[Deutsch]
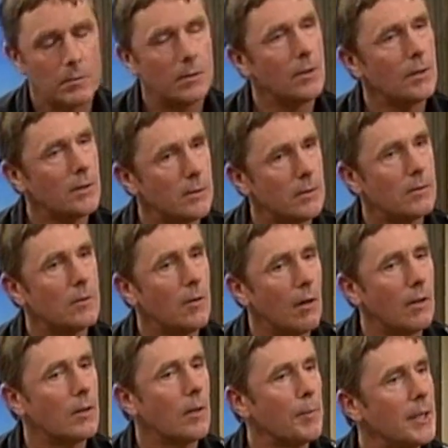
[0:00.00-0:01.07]
das,
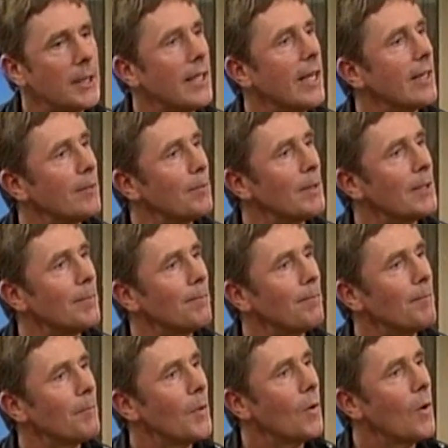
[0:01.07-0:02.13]
ja, da bin ich hängen
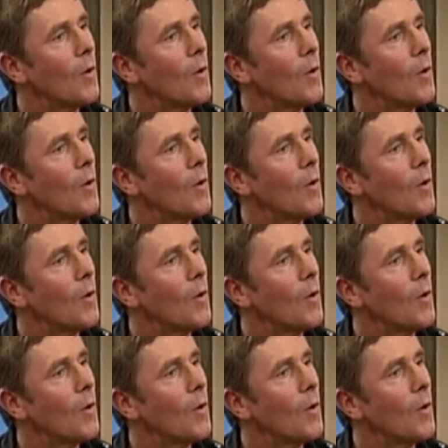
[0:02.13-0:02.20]
geblieben.